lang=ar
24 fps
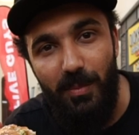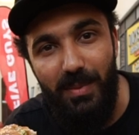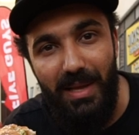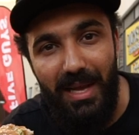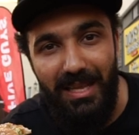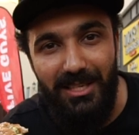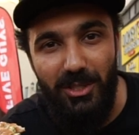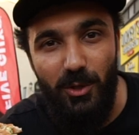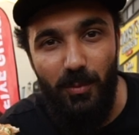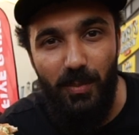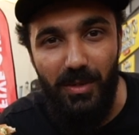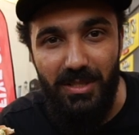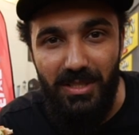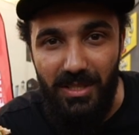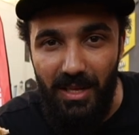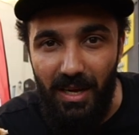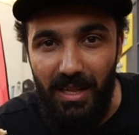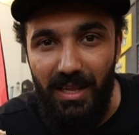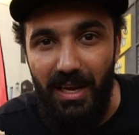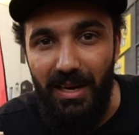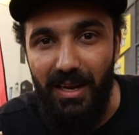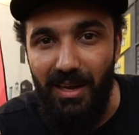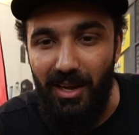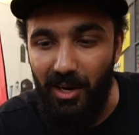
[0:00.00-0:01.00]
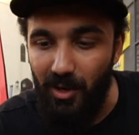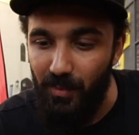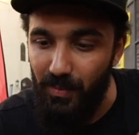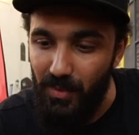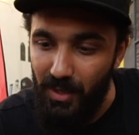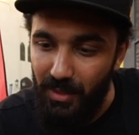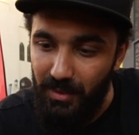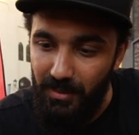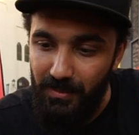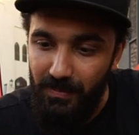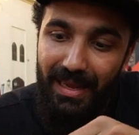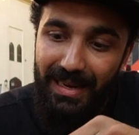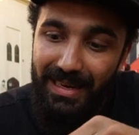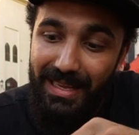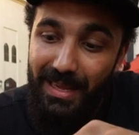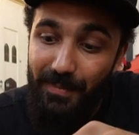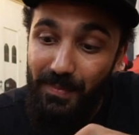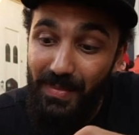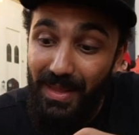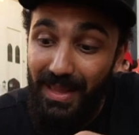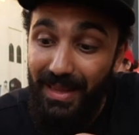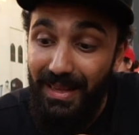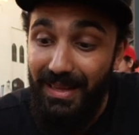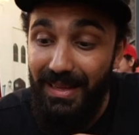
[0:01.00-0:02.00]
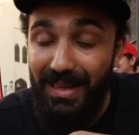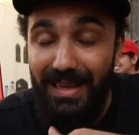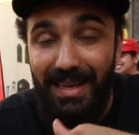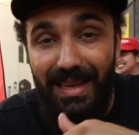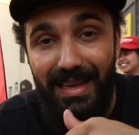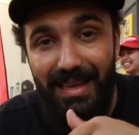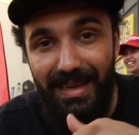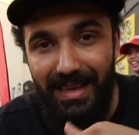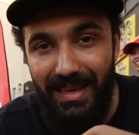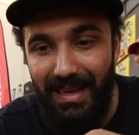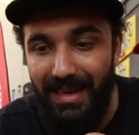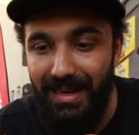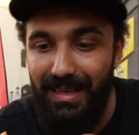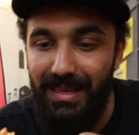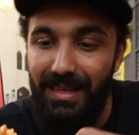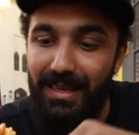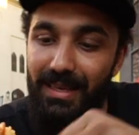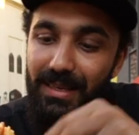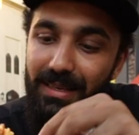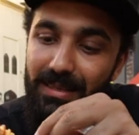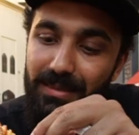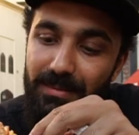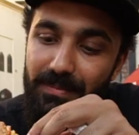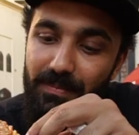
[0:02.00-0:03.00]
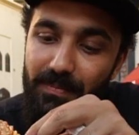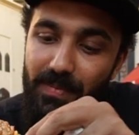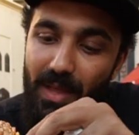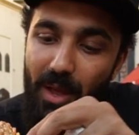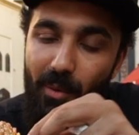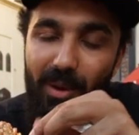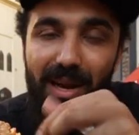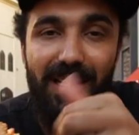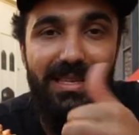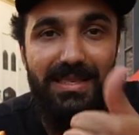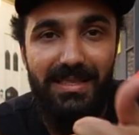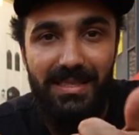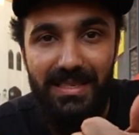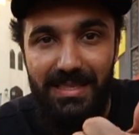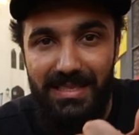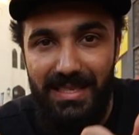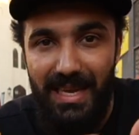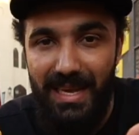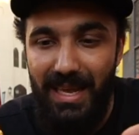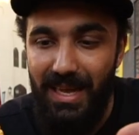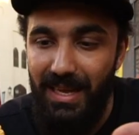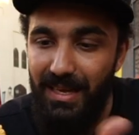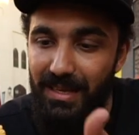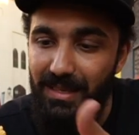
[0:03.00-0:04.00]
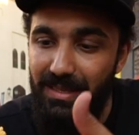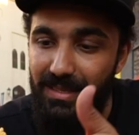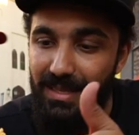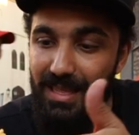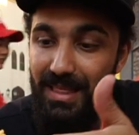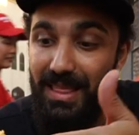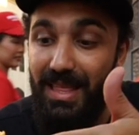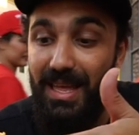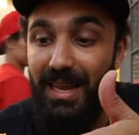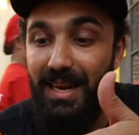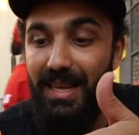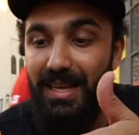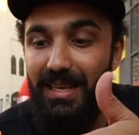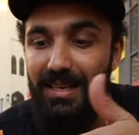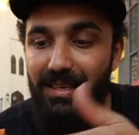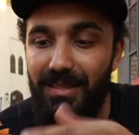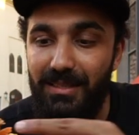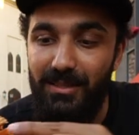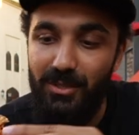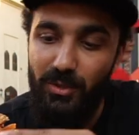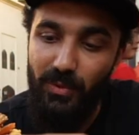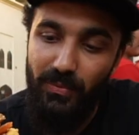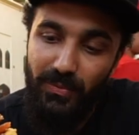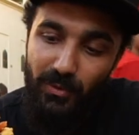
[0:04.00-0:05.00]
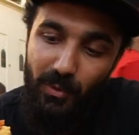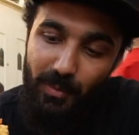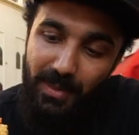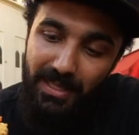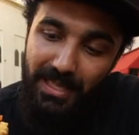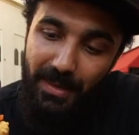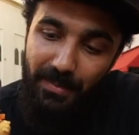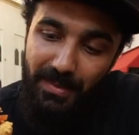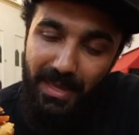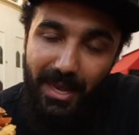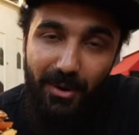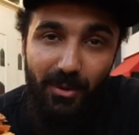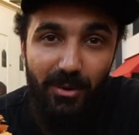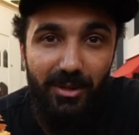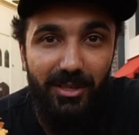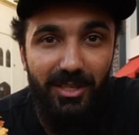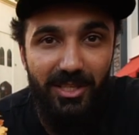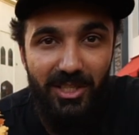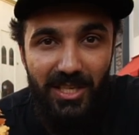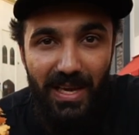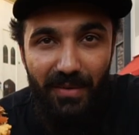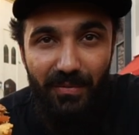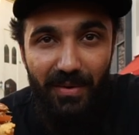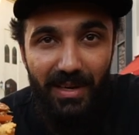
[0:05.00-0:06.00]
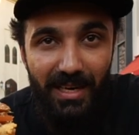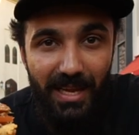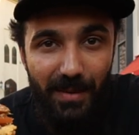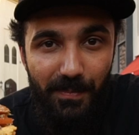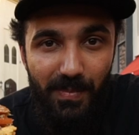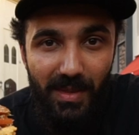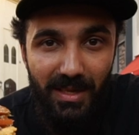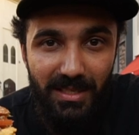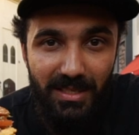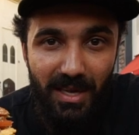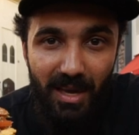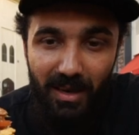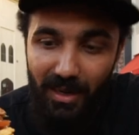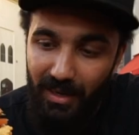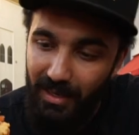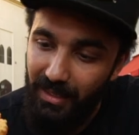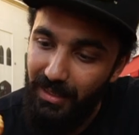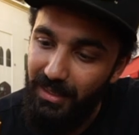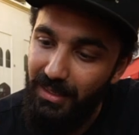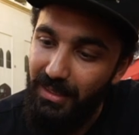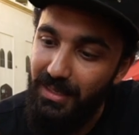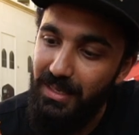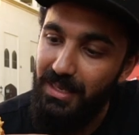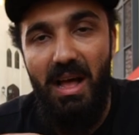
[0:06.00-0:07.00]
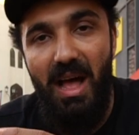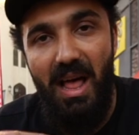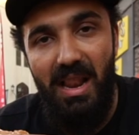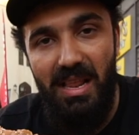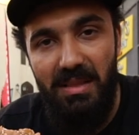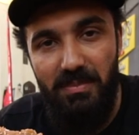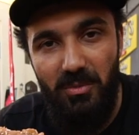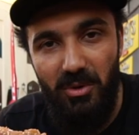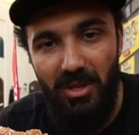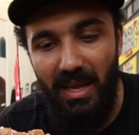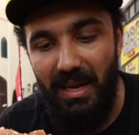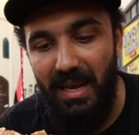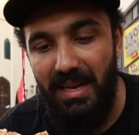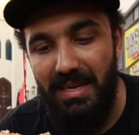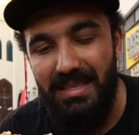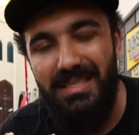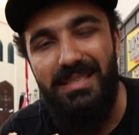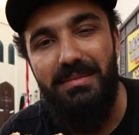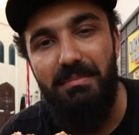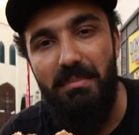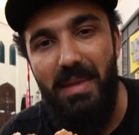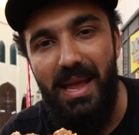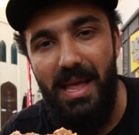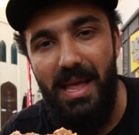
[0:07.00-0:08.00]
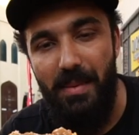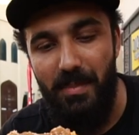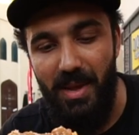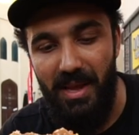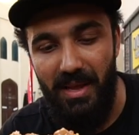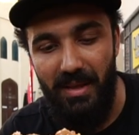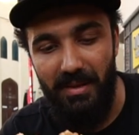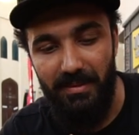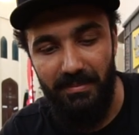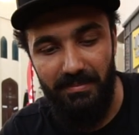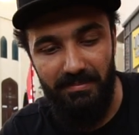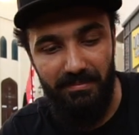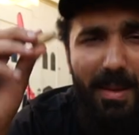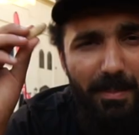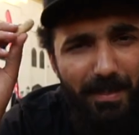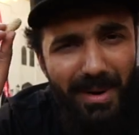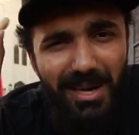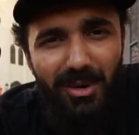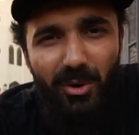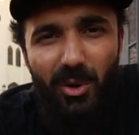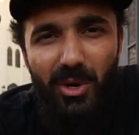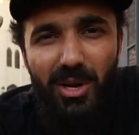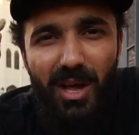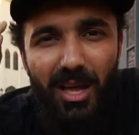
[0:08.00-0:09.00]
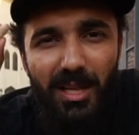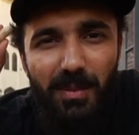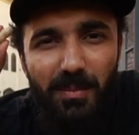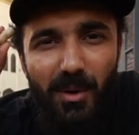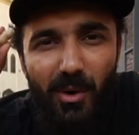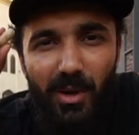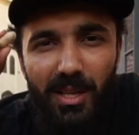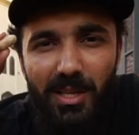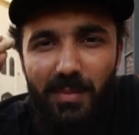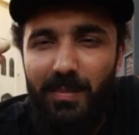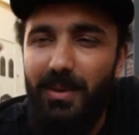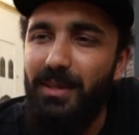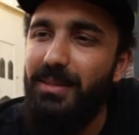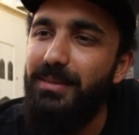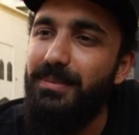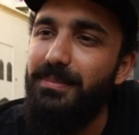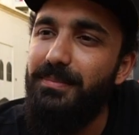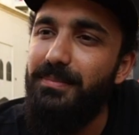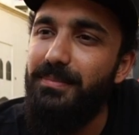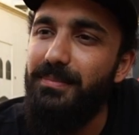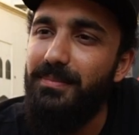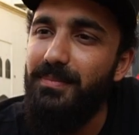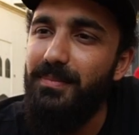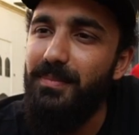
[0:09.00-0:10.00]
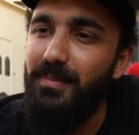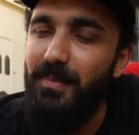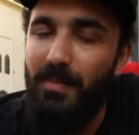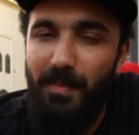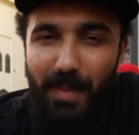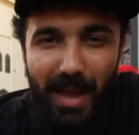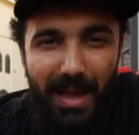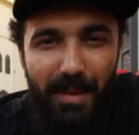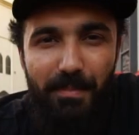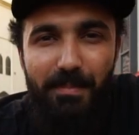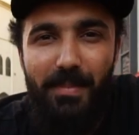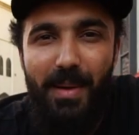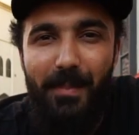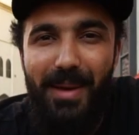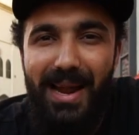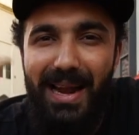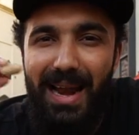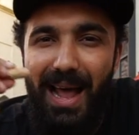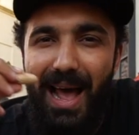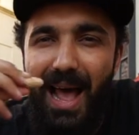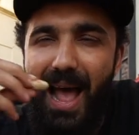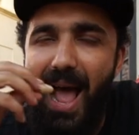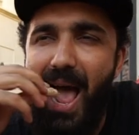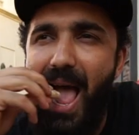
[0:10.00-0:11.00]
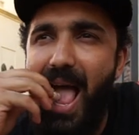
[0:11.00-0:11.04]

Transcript: هو بتاع السوبر ستار اللي احنا جربناه الجبنه يعني اولا سايحه ثانيا شوف طول ما انت بتاكل شايف الجبنه ظاهره كده خليك متجانس 100 100 بين كل قطمه وقطمه بحب املح